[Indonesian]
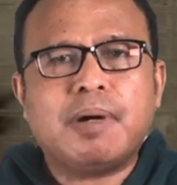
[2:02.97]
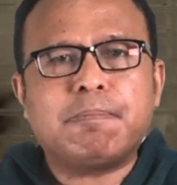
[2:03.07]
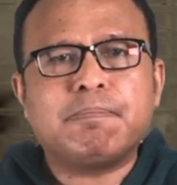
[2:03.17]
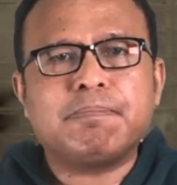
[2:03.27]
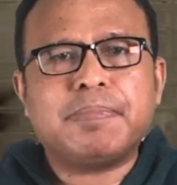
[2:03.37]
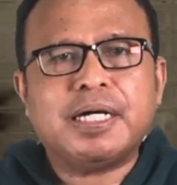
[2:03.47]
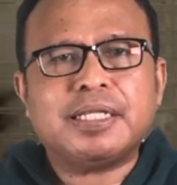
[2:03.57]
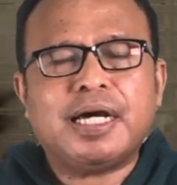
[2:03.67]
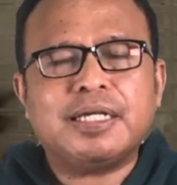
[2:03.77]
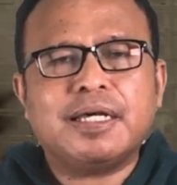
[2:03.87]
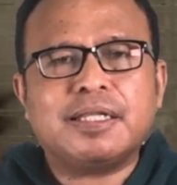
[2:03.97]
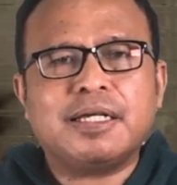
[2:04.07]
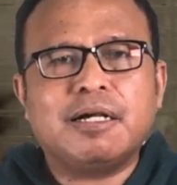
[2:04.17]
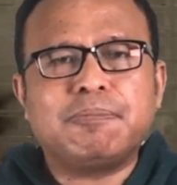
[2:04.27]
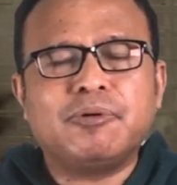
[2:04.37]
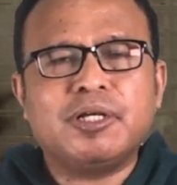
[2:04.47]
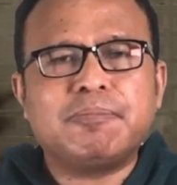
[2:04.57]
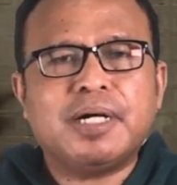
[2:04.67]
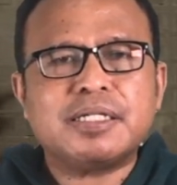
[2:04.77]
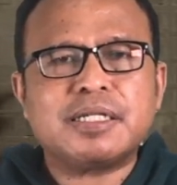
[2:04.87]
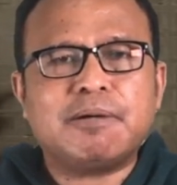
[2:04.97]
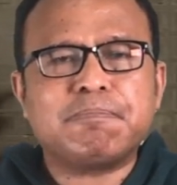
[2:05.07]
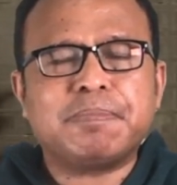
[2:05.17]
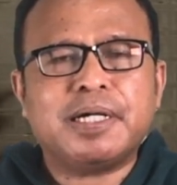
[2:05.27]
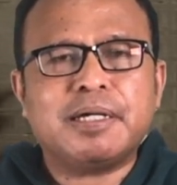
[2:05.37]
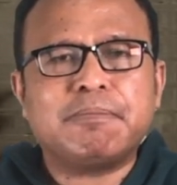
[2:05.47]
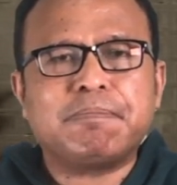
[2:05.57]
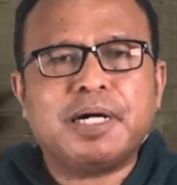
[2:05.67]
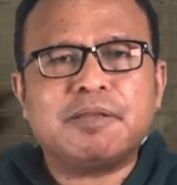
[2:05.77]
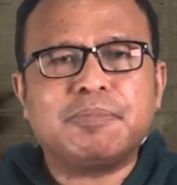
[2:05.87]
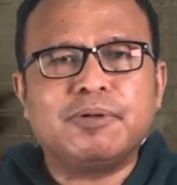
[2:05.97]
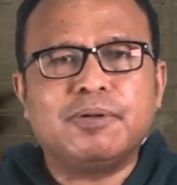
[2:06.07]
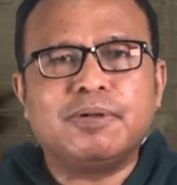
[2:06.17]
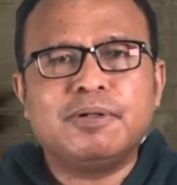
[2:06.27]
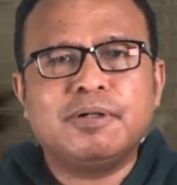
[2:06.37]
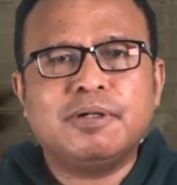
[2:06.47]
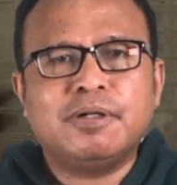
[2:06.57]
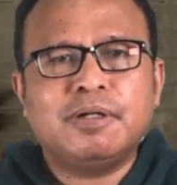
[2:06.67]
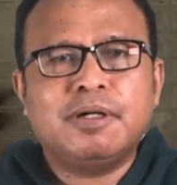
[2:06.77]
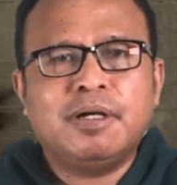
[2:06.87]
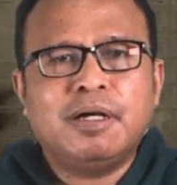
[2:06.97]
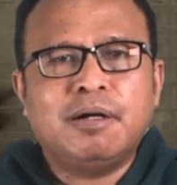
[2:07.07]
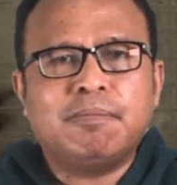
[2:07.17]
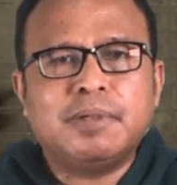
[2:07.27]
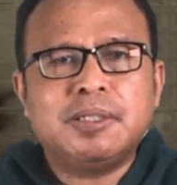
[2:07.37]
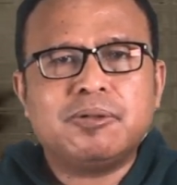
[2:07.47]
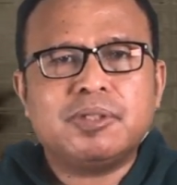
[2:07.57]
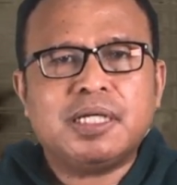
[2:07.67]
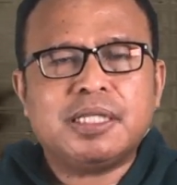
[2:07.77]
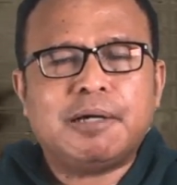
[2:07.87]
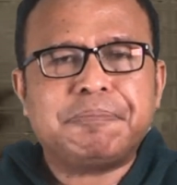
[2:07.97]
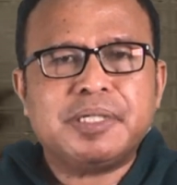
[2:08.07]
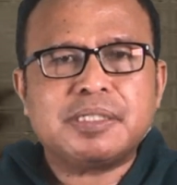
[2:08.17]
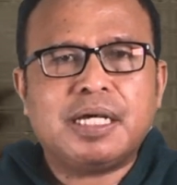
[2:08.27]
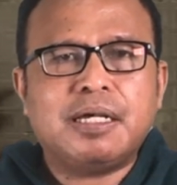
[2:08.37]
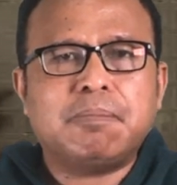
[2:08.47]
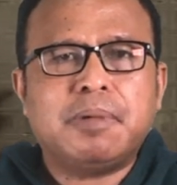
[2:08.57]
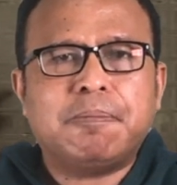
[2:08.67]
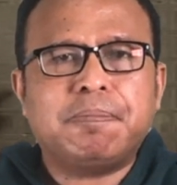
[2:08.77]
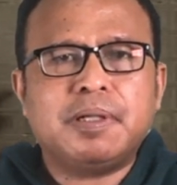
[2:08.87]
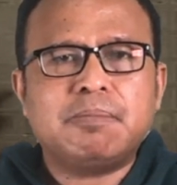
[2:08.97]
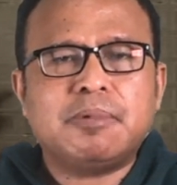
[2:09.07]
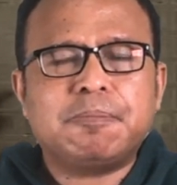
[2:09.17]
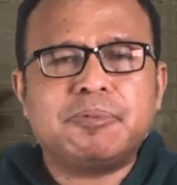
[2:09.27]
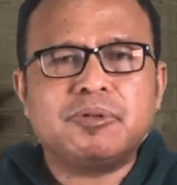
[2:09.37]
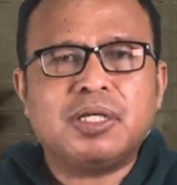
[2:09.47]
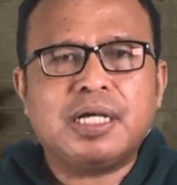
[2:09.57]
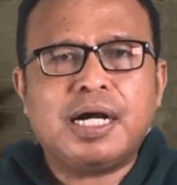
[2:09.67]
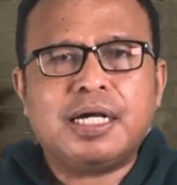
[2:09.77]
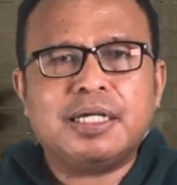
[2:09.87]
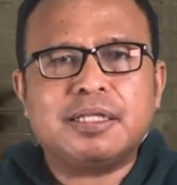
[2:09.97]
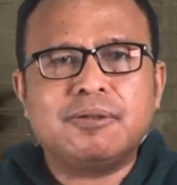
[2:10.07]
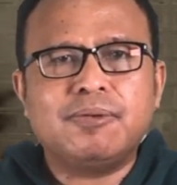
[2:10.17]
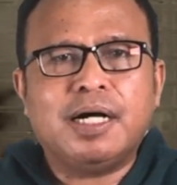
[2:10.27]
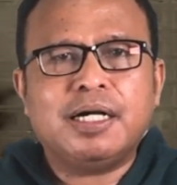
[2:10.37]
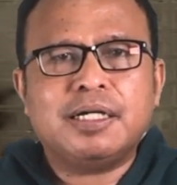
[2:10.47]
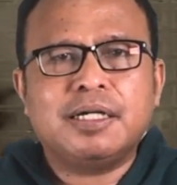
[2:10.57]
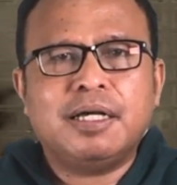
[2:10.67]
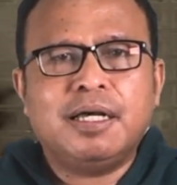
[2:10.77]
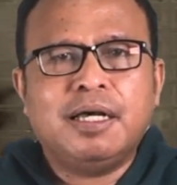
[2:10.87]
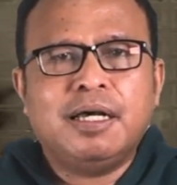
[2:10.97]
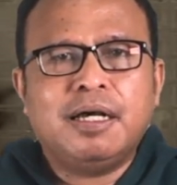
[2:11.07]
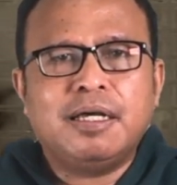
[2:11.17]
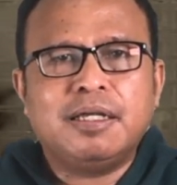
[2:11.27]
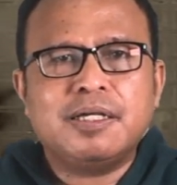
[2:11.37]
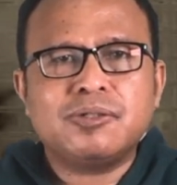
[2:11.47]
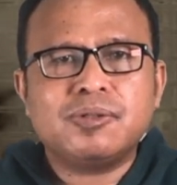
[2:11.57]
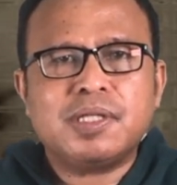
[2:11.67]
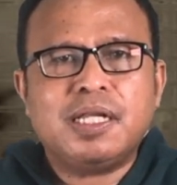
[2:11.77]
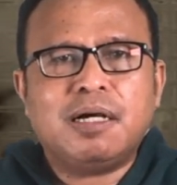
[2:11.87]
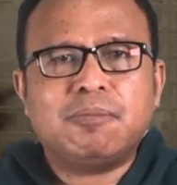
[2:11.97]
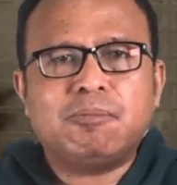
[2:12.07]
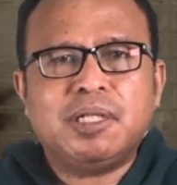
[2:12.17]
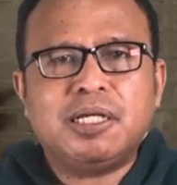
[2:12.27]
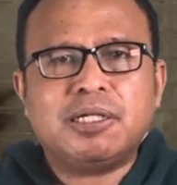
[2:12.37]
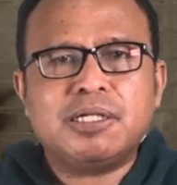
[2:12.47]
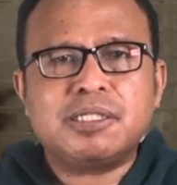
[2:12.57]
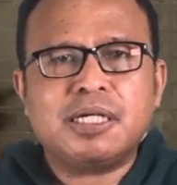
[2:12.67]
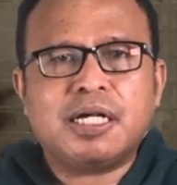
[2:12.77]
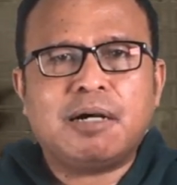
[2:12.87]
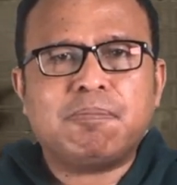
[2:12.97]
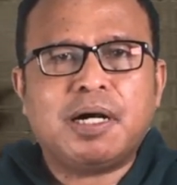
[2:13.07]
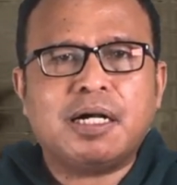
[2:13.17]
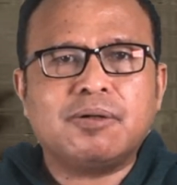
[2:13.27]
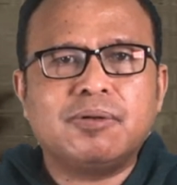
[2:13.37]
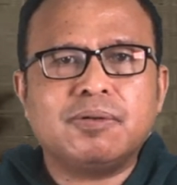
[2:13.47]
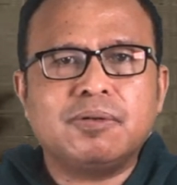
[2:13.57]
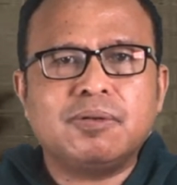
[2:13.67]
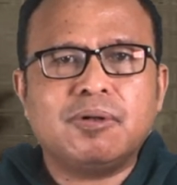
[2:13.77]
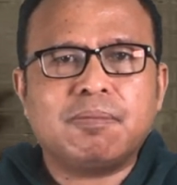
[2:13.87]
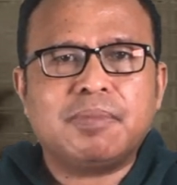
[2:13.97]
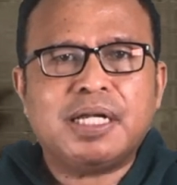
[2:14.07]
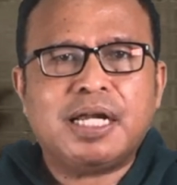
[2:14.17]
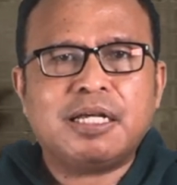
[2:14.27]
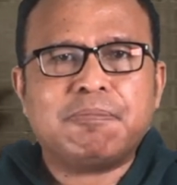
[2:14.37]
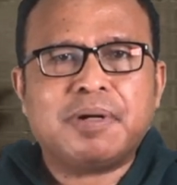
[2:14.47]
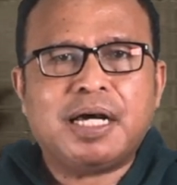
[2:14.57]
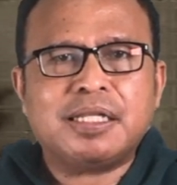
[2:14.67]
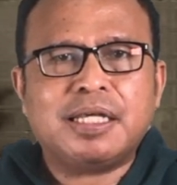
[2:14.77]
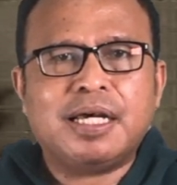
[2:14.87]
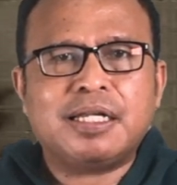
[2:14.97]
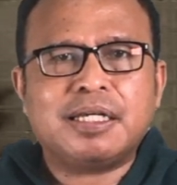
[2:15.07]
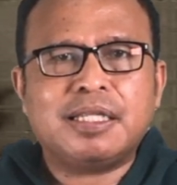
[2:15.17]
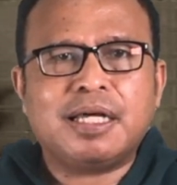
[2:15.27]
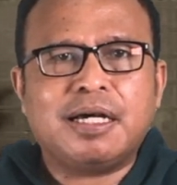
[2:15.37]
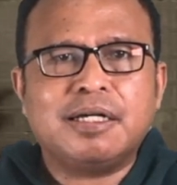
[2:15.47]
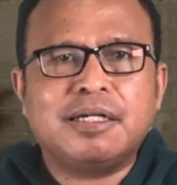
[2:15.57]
bab 4 ayat 35 sampai 40 Menurut kitab Yesaya bab 53 ayat 2 Yesus tidak memiliki sikap agung untuk menarik perhatian kita.